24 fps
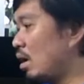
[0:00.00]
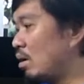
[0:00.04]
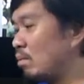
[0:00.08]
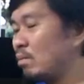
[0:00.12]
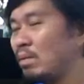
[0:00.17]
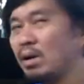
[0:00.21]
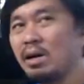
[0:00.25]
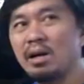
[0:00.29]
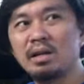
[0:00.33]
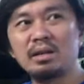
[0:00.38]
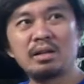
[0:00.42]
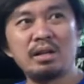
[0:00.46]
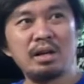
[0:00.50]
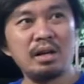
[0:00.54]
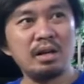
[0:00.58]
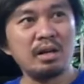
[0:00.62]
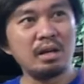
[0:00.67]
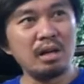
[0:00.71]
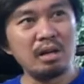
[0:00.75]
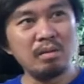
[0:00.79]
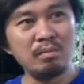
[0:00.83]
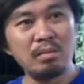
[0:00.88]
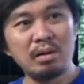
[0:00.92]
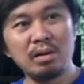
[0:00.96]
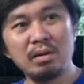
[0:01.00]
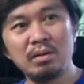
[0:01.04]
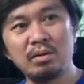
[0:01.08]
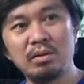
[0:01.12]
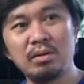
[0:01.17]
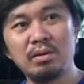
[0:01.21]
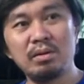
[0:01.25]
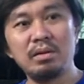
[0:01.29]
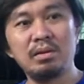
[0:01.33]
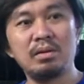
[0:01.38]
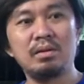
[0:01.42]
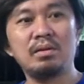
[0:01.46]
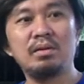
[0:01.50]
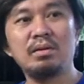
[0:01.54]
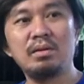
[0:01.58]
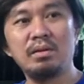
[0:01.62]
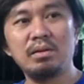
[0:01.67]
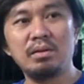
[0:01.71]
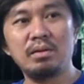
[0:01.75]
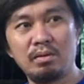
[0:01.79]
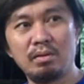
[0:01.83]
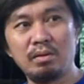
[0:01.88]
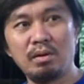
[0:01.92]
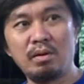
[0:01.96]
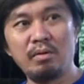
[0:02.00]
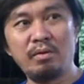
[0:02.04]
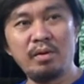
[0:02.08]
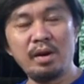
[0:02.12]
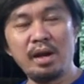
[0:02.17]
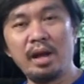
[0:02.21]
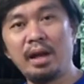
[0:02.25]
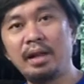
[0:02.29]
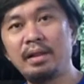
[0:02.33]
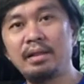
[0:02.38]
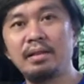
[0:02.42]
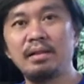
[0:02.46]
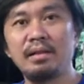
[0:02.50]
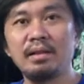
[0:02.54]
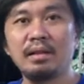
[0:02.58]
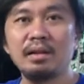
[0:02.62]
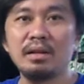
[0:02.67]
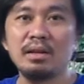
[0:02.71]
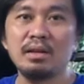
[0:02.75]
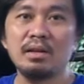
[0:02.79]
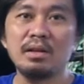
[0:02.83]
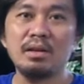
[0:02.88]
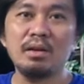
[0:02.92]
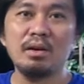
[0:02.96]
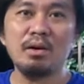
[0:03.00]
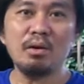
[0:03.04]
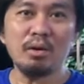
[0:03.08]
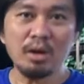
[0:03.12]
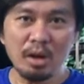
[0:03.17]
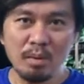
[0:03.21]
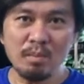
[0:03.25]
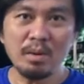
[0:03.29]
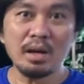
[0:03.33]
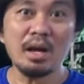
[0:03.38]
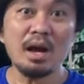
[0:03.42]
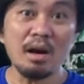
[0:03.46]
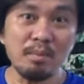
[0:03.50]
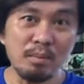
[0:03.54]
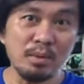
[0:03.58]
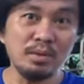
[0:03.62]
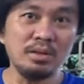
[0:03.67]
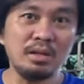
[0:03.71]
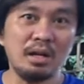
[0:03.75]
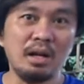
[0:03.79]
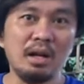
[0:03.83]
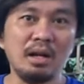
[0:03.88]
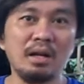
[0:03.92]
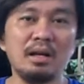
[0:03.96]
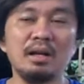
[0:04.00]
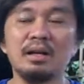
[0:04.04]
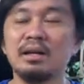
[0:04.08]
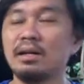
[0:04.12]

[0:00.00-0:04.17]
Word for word: Ang mga trickle man good, overhead, okay manggihapon sila.